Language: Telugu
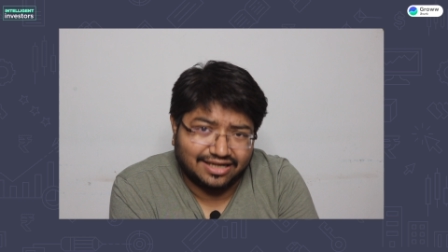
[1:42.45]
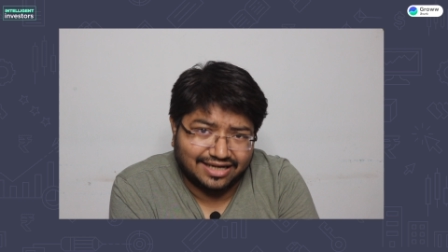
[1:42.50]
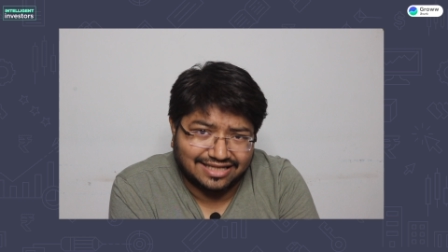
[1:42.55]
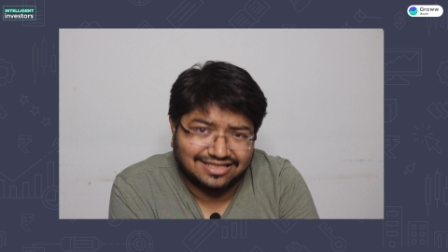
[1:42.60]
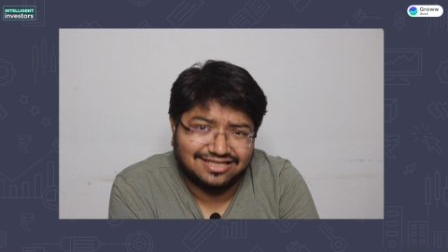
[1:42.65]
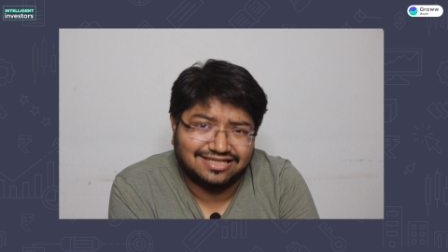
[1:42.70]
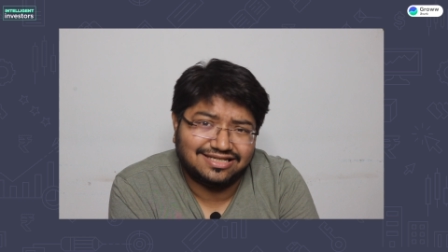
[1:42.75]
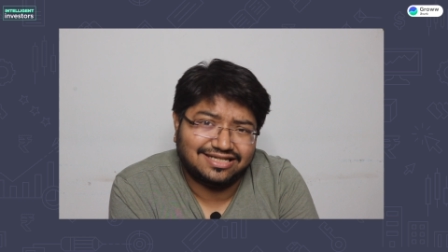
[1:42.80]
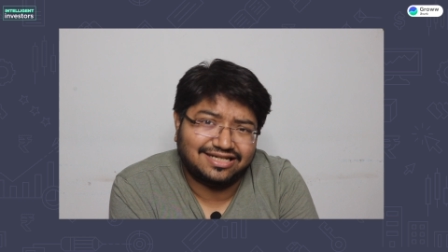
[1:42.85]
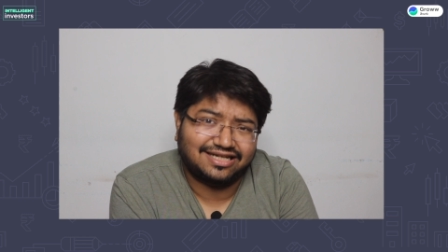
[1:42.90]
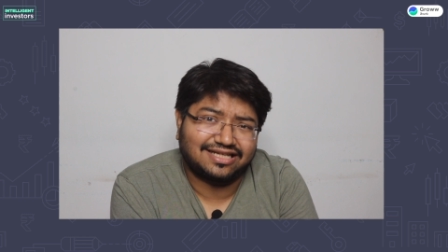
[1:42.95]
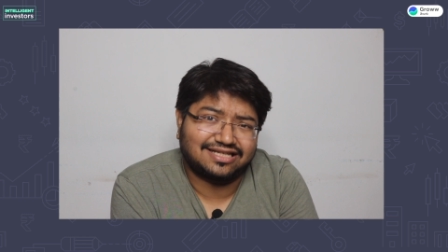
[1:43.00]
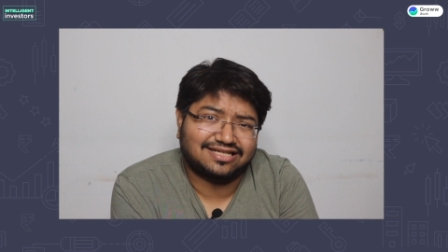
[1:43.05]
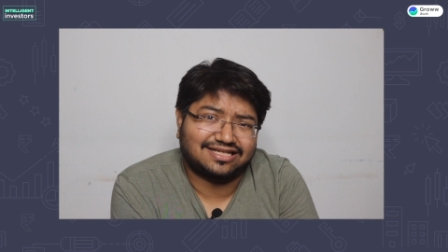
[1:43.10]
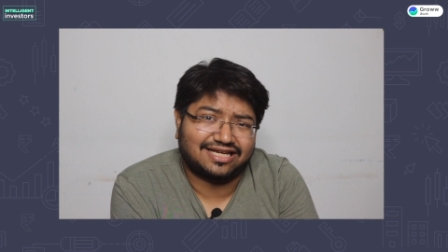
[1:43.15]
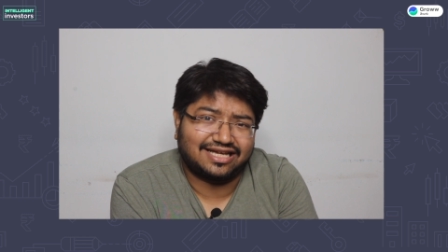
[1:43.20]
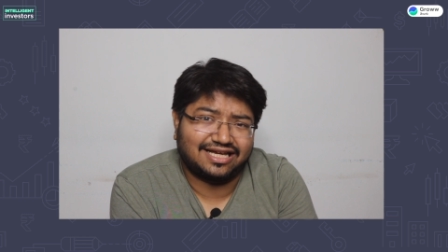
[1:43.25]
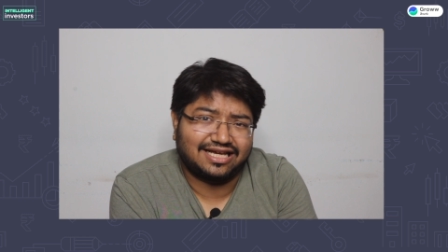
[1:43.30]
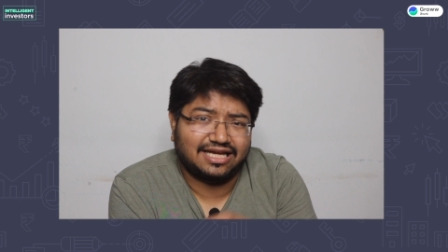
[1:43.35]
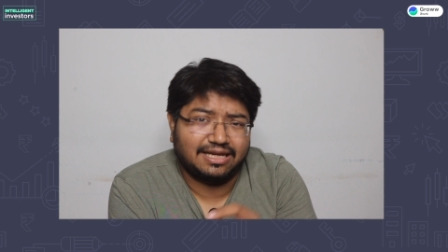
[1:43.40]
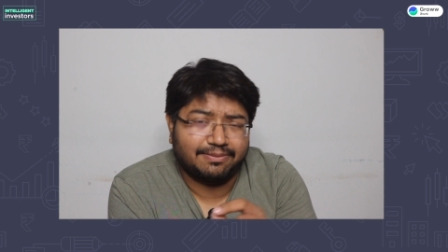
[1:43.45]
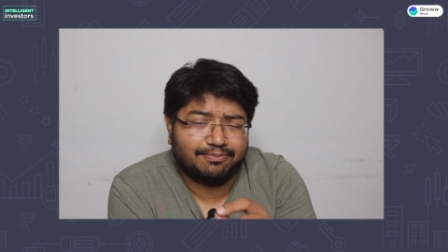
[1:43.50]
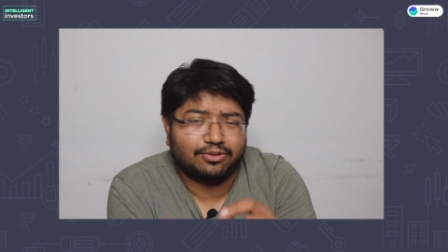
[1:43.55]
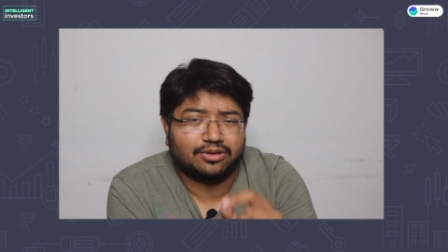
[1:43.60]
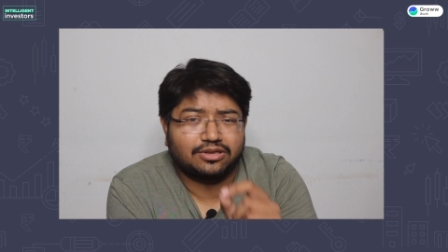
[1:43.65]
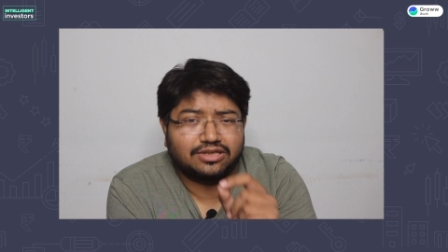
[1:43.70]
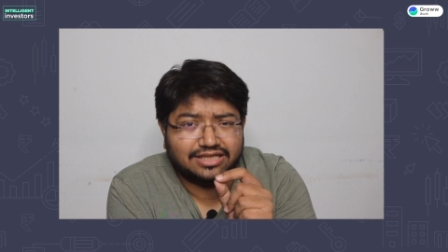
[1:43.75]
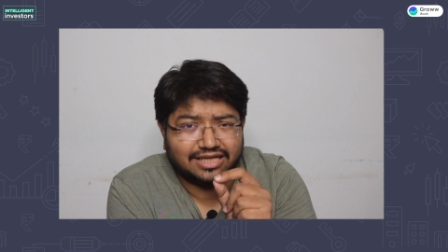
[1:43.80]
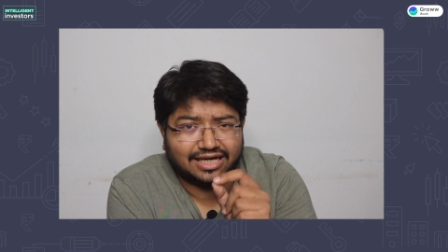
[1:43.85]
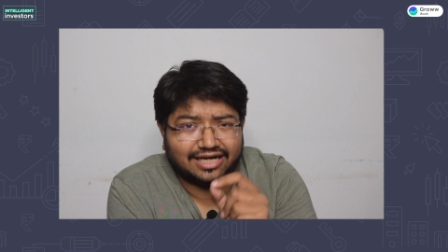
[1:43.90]
నెసెసిటీస్కి
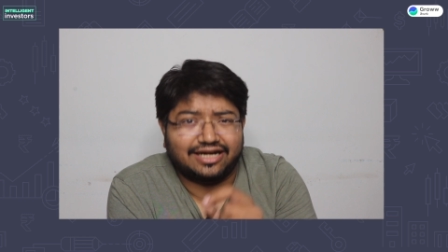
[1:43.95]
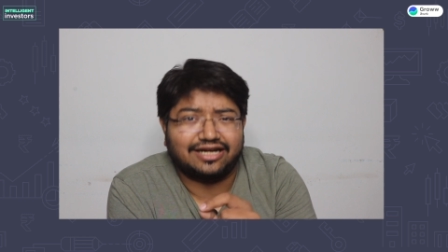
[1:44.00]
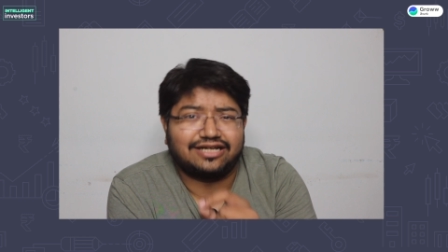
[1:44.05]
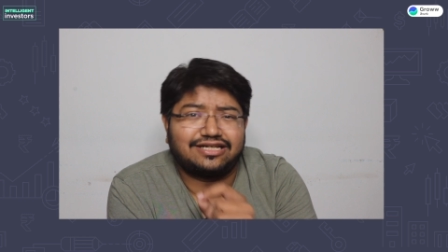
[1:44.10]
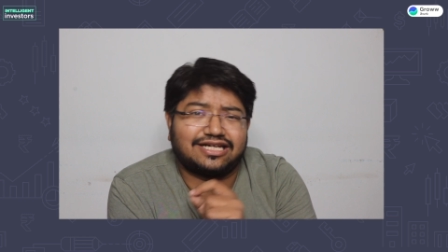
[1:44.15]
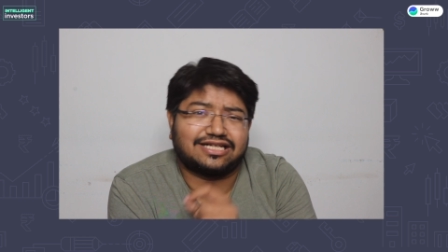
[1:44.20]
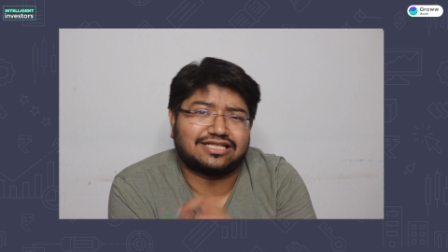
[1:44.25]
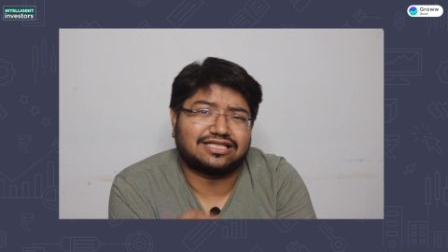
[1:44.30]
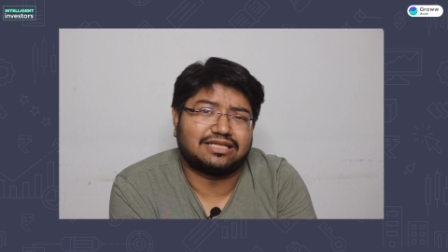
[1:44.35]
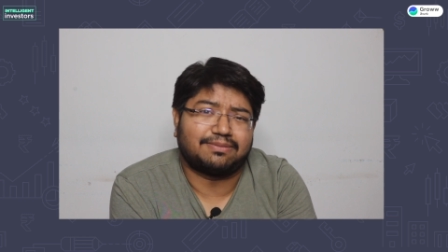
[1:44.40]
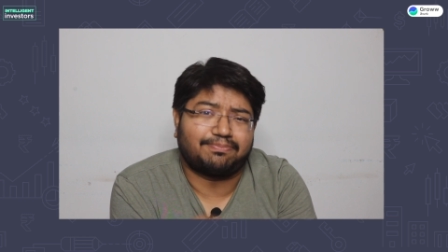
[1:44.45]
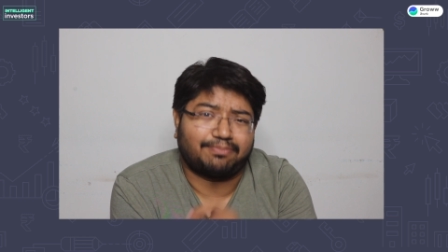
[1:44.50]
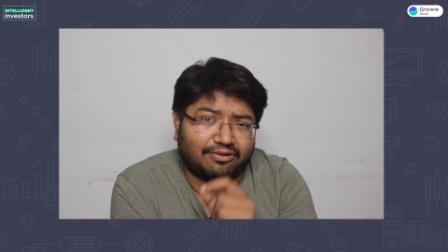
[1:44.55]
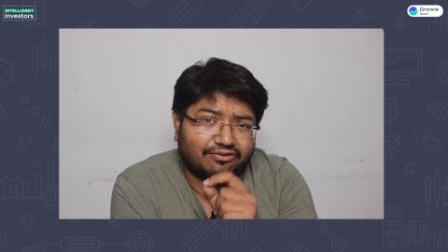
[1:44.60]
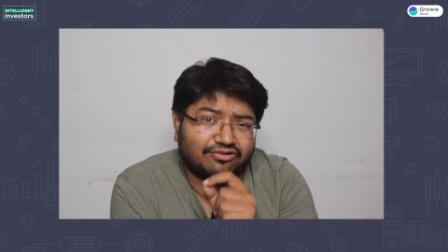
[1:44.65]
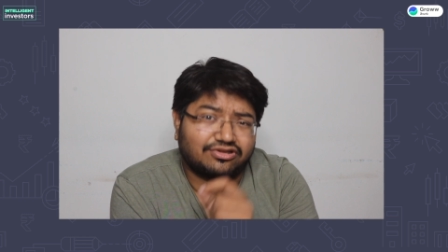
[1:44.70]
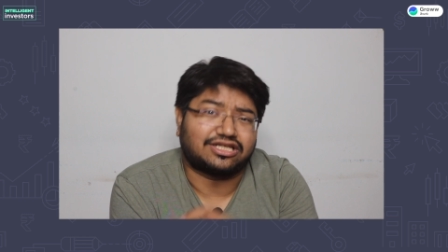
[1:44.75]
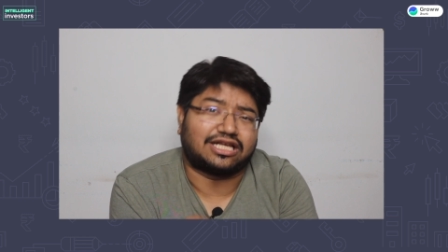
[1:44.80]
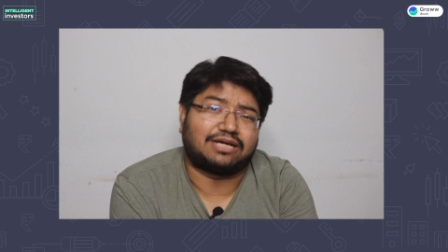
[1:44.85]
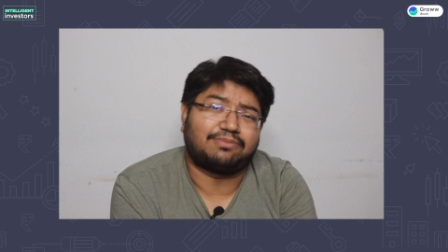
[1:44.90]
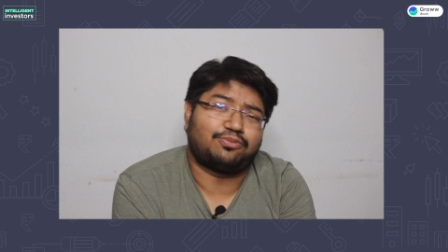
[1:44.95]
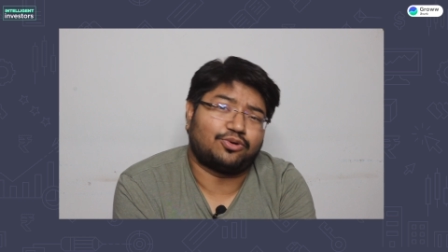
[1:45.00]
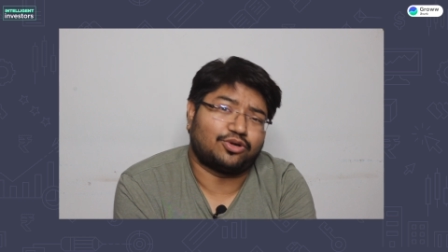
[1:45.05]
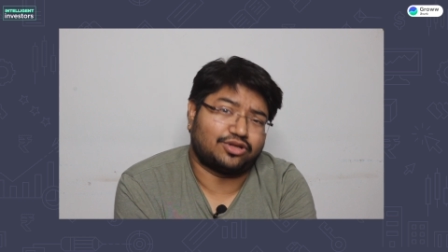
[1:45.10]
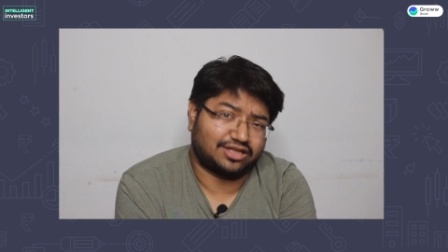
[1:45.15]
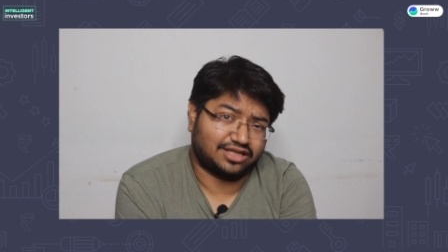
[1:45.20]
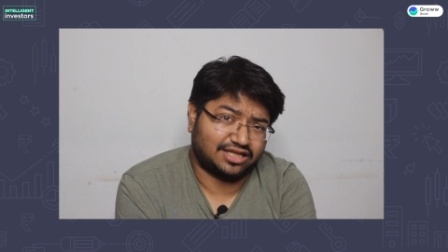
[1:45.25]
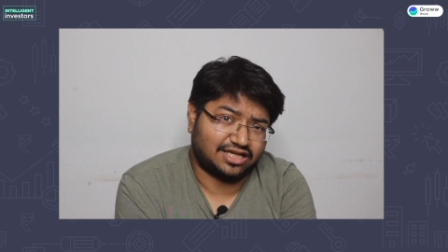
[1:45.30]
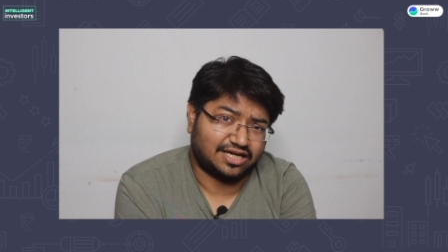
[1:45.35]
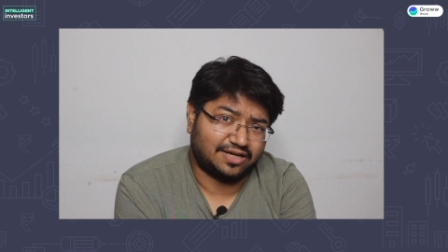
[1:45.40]
ఇప్పుడు జనరేట్ చేస్తున్న పవర్
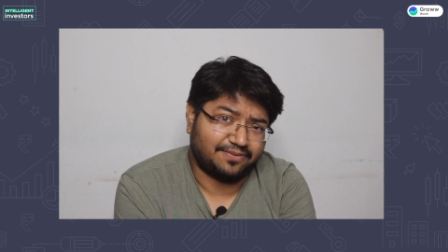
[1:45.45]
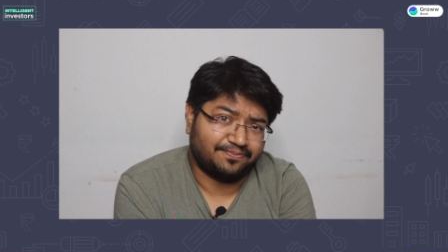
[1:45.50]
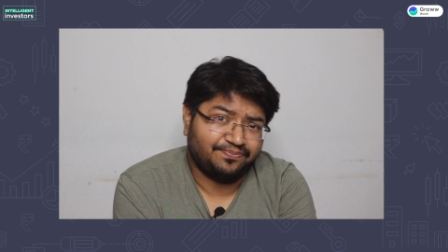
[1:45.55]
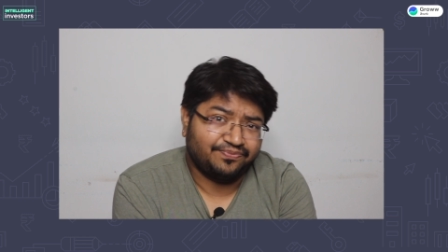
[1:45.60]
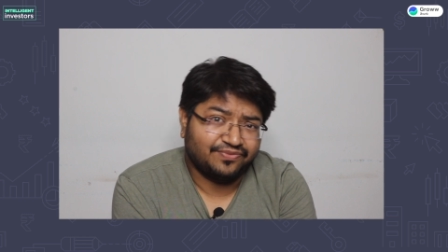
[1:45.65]
సరిపోతుందా